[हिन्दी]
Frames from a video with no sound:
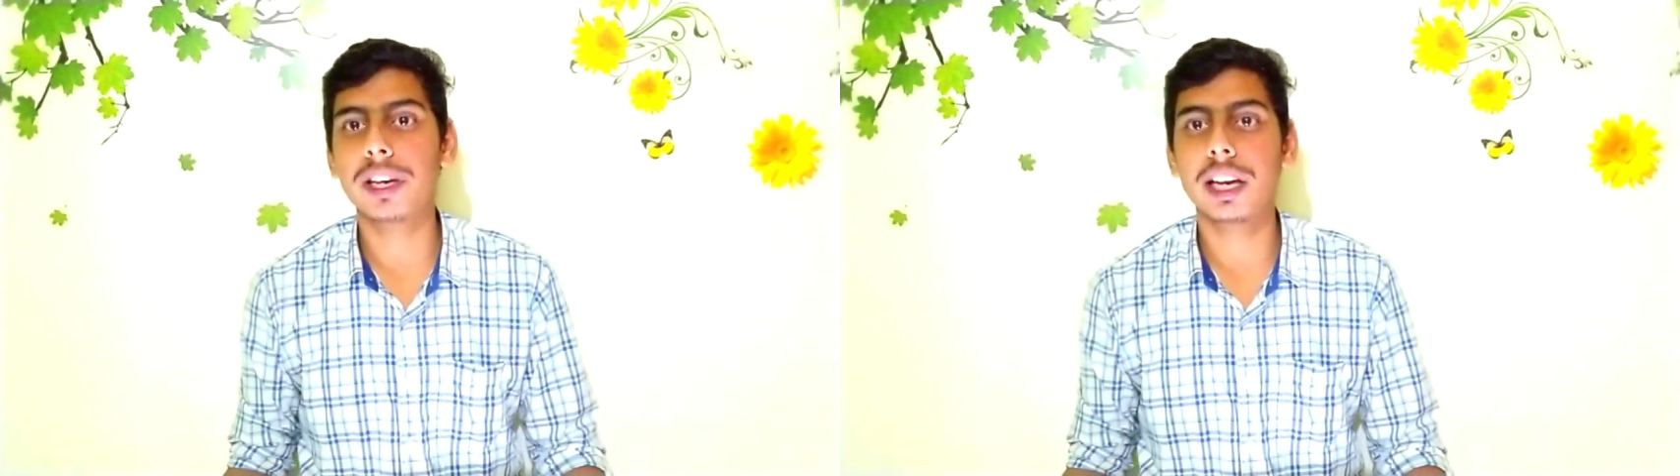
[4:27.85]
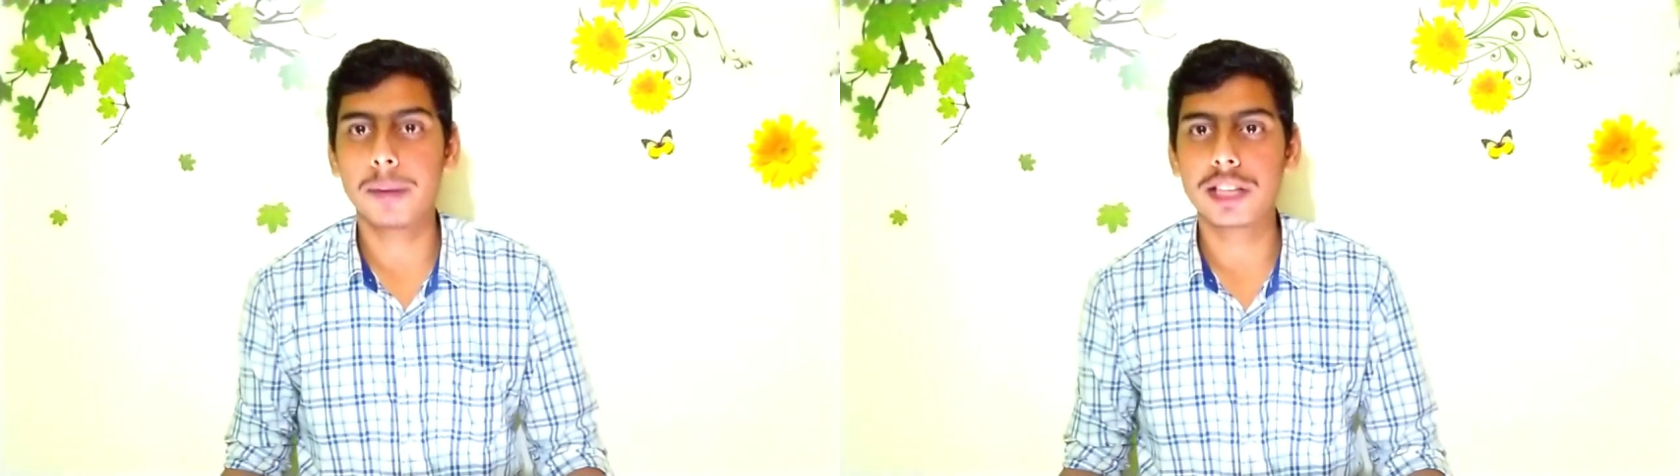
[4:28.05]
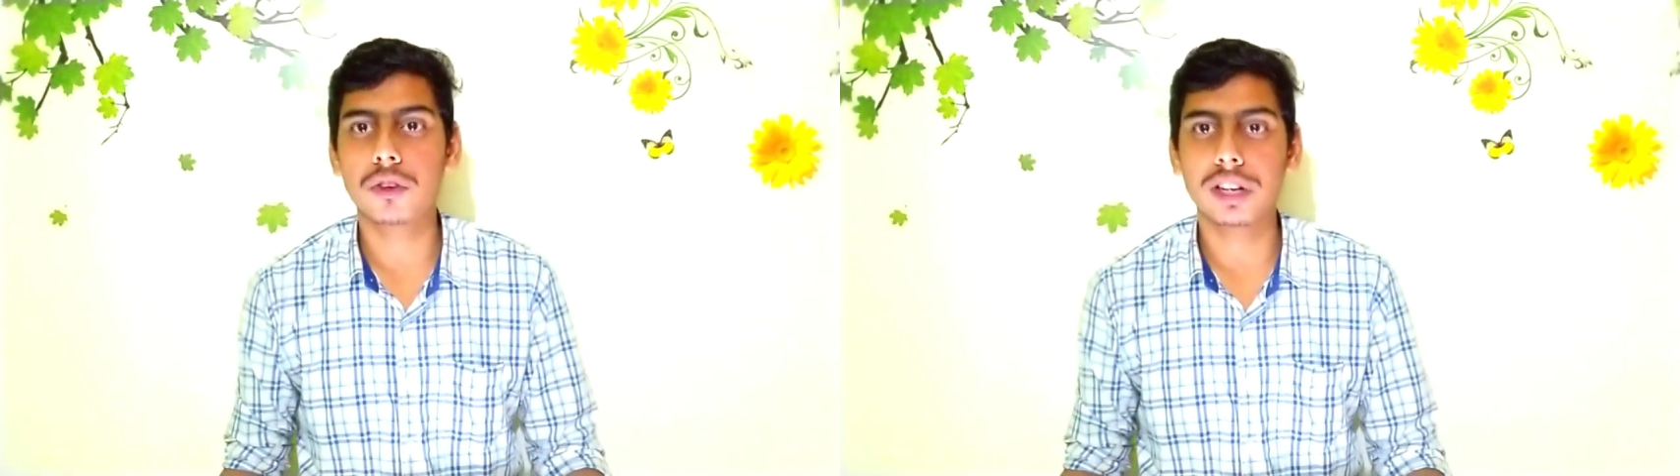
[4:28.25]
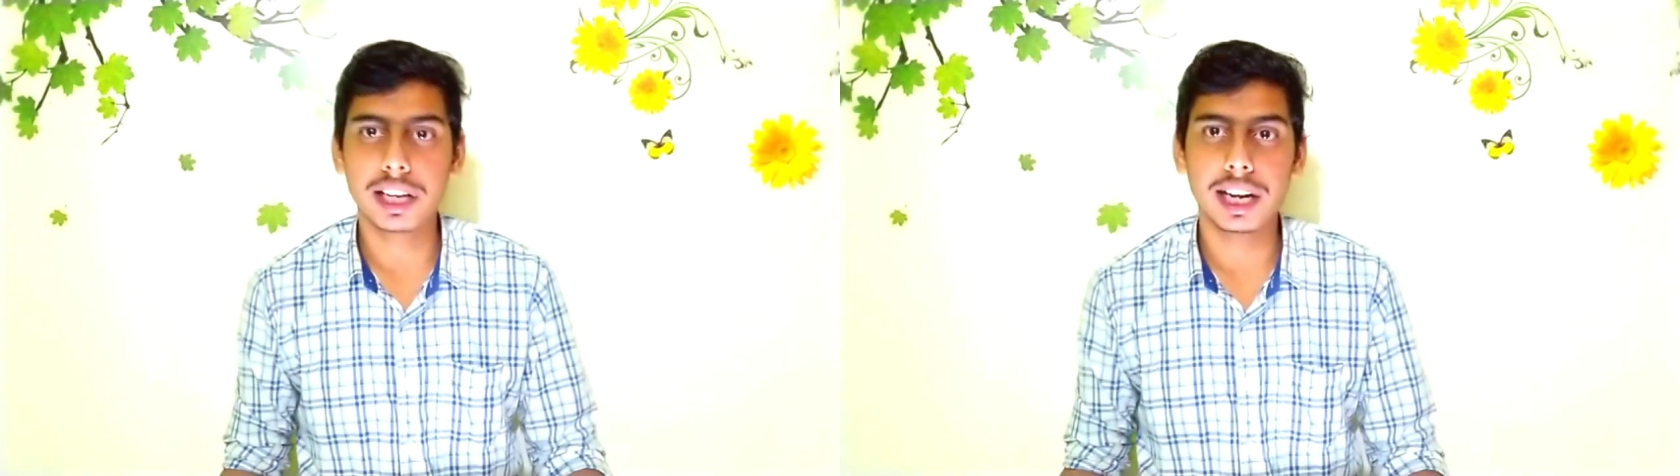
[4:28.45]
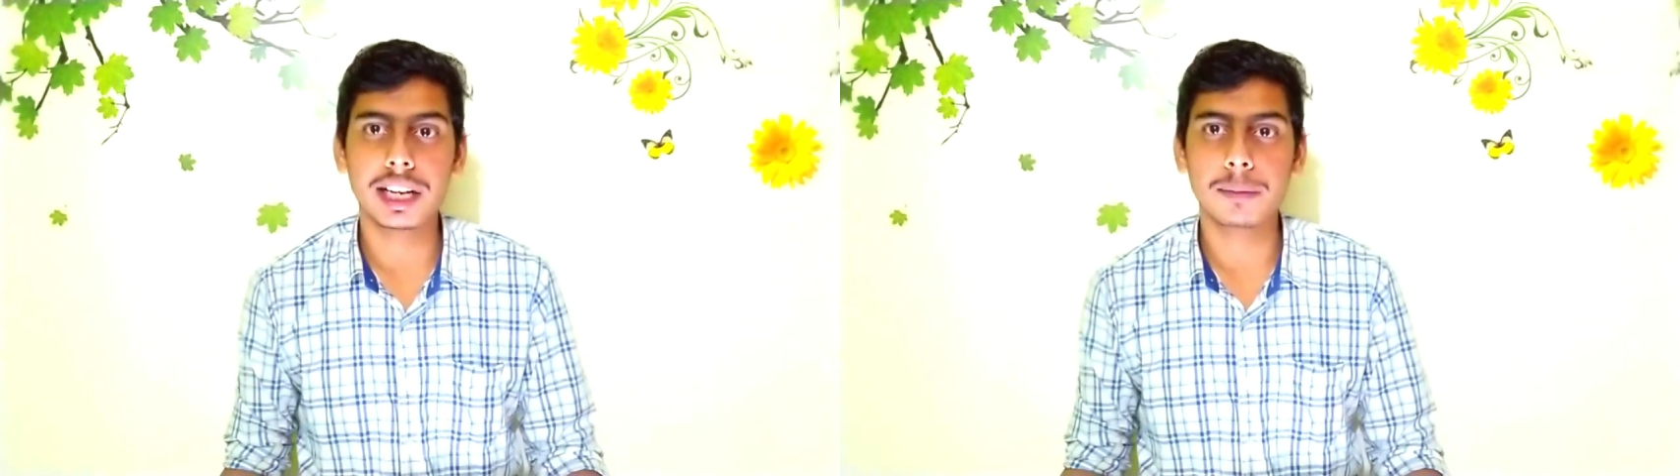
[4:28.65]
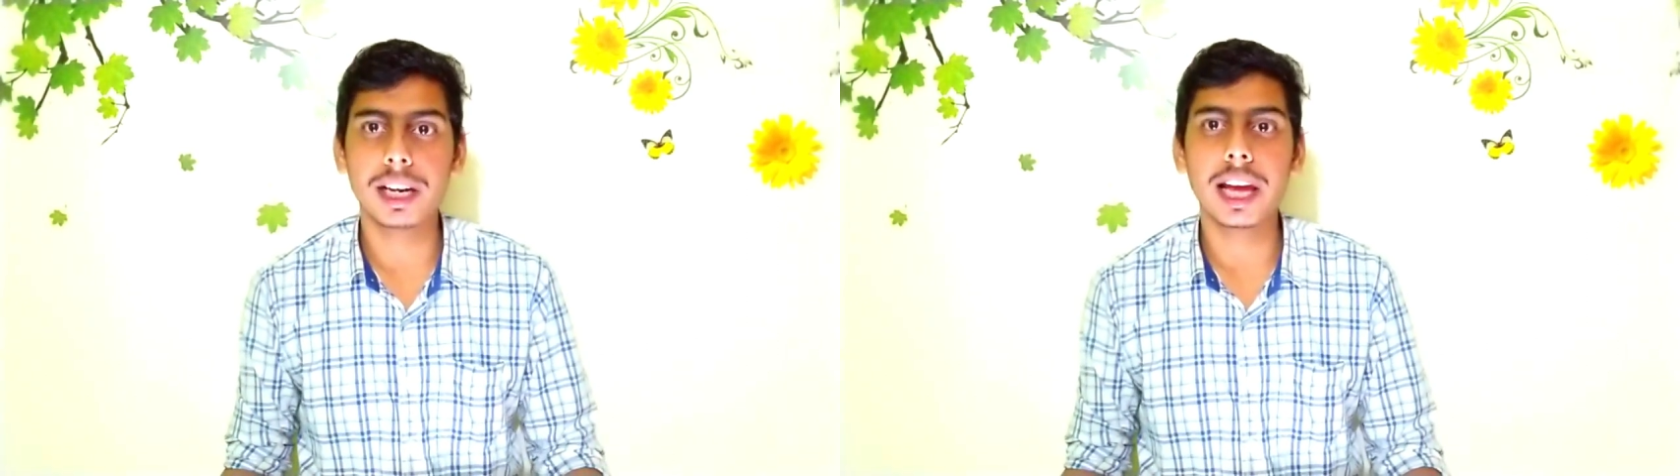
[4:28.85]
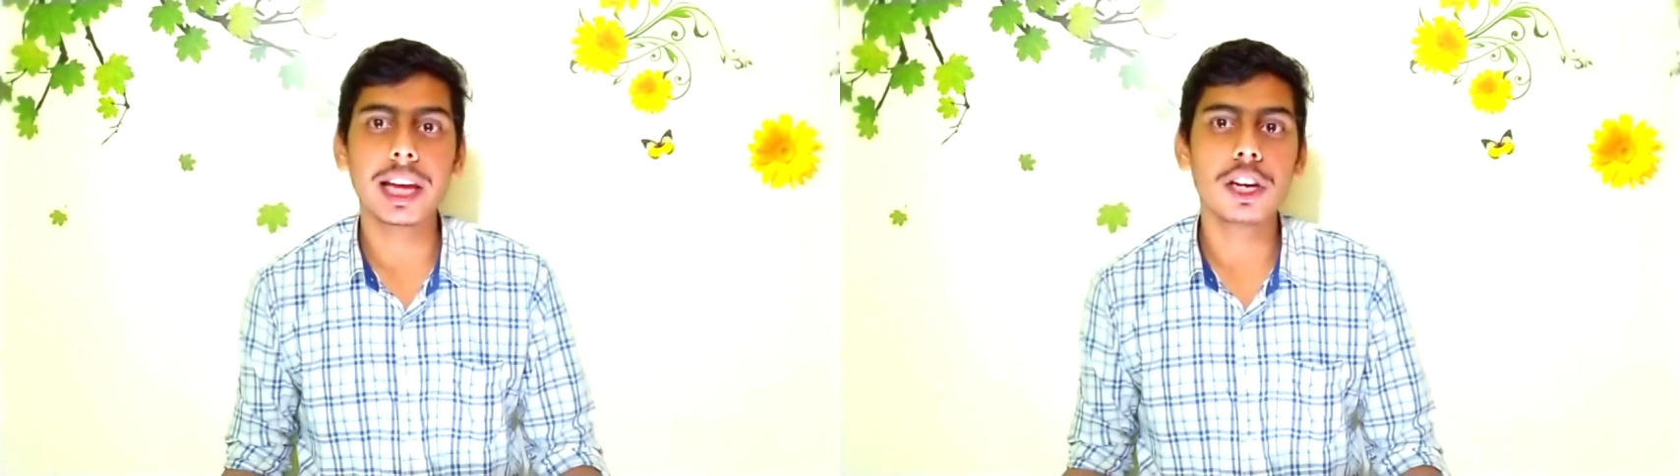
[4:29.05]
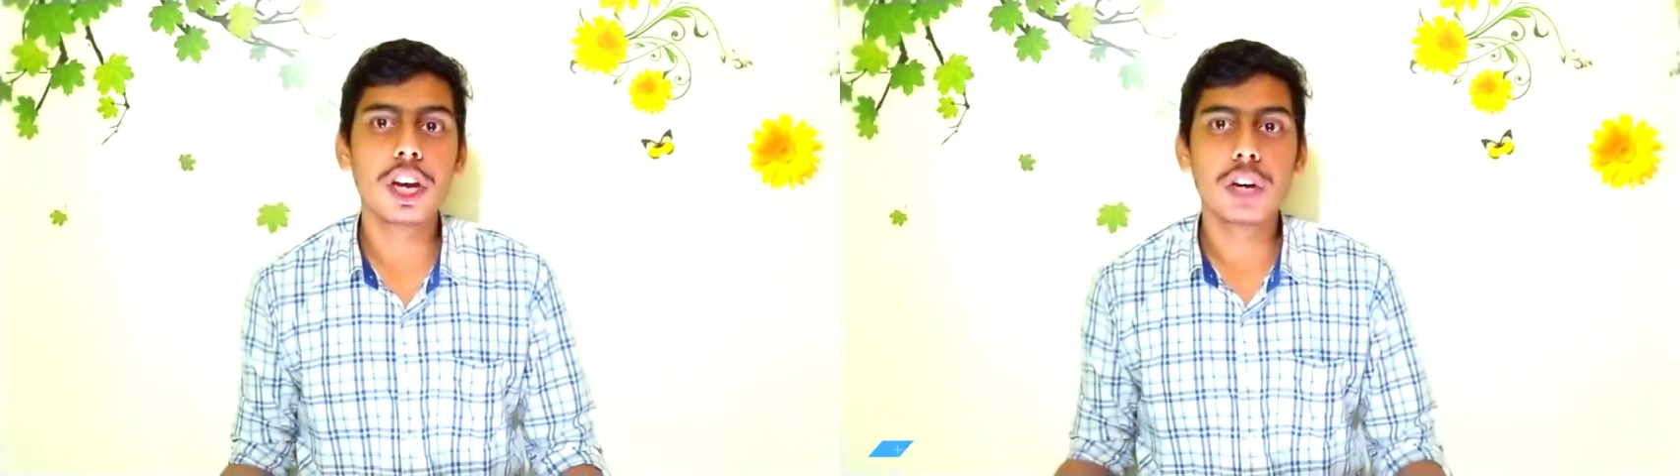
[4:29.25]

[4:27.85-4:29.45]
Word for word: भी ये अमेजोन का कार्ड मिला है